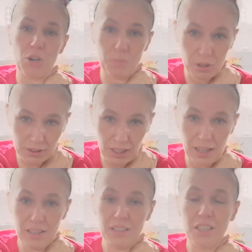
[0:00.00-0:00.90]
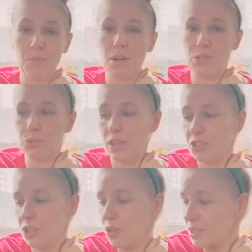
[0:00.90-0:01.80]
robotę, nie ma co tutaj
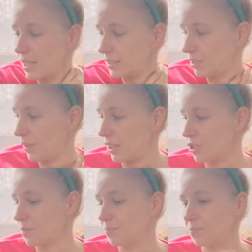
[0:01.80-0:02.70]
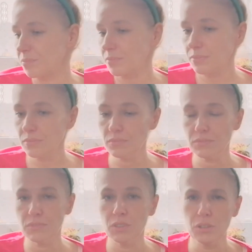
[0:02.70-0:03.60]
się rozgadywać.
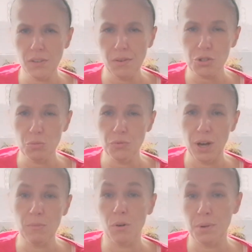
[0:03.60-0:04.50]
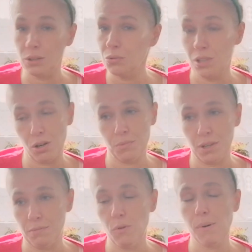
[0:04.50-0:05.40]
Nie wiem, czy mówiłam, obiadu nie
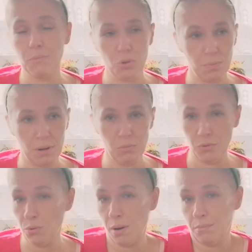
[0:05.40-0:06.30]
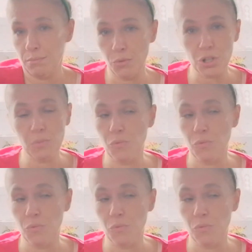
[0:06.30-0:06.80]
robię, bo mam zupę. Mówiłam? Może i